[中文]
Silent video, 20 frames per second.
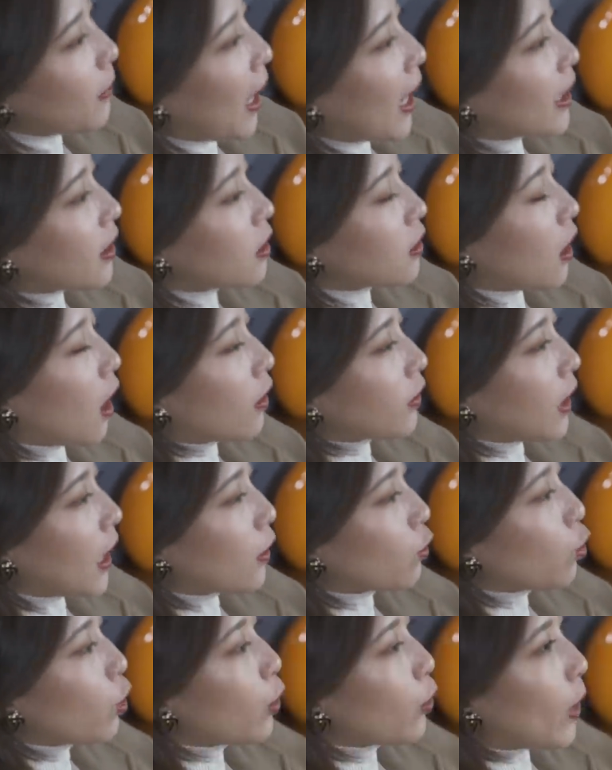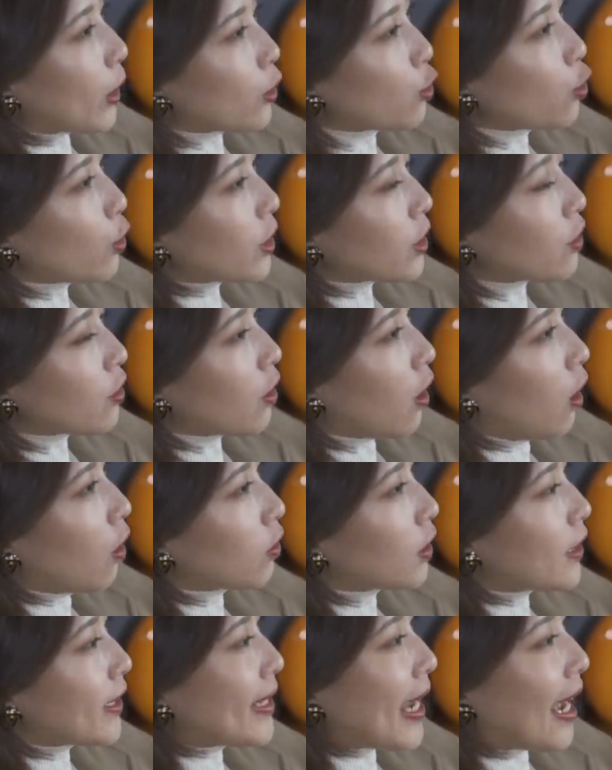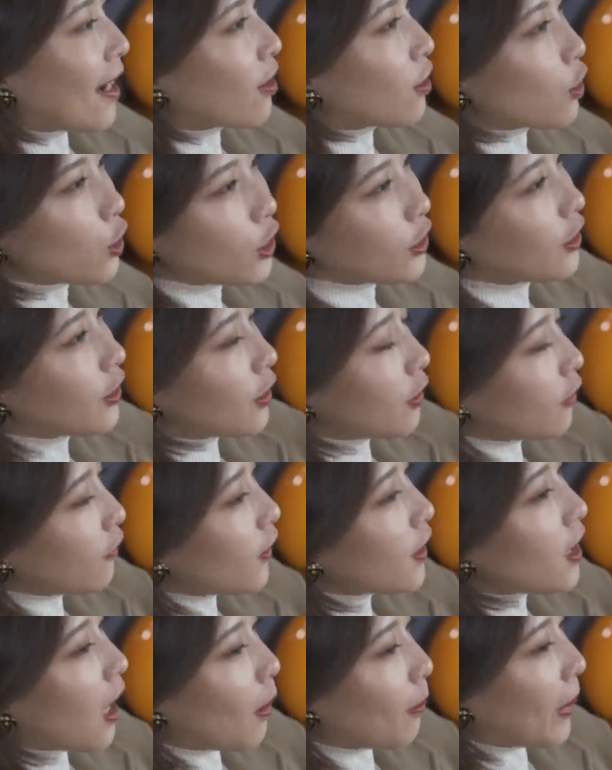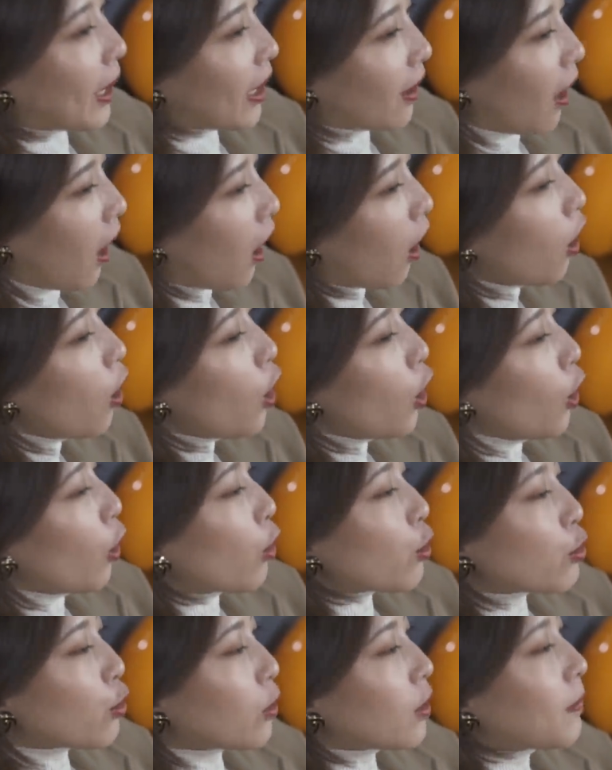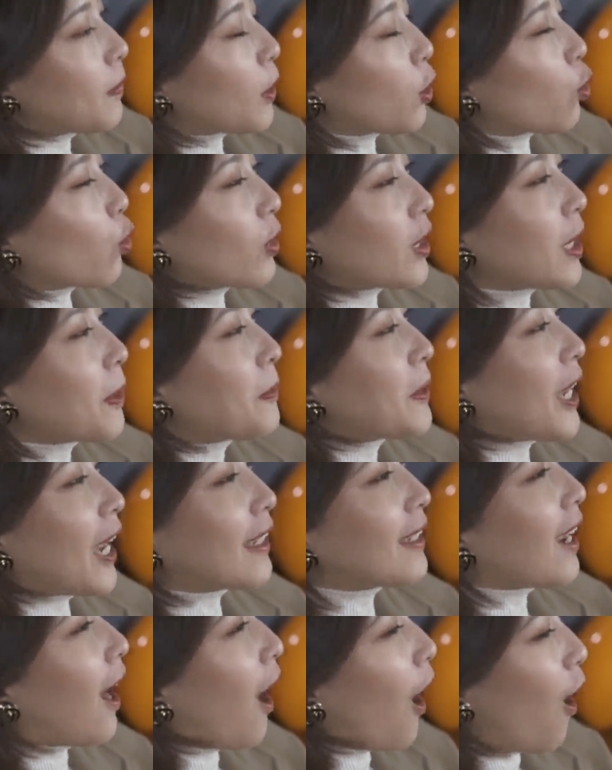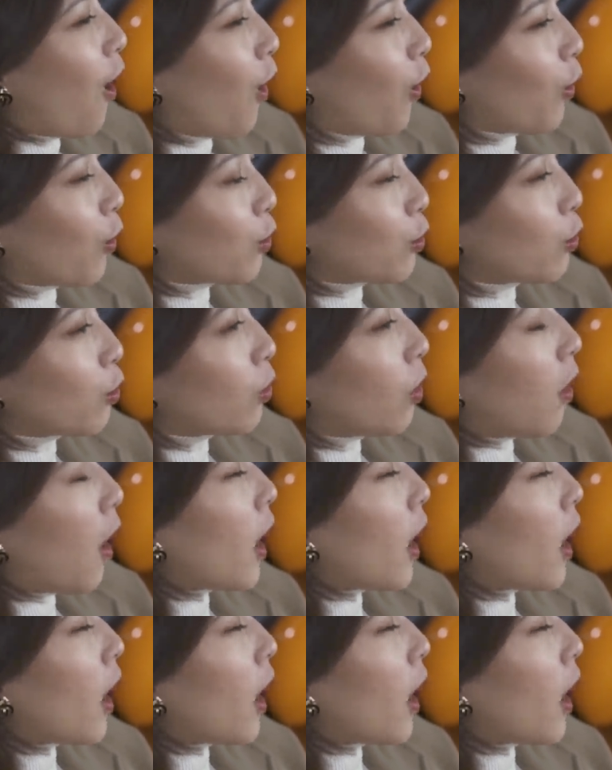买的，然后它退完税之后的价格真的是非常美好，我觉得比国内便宜好多，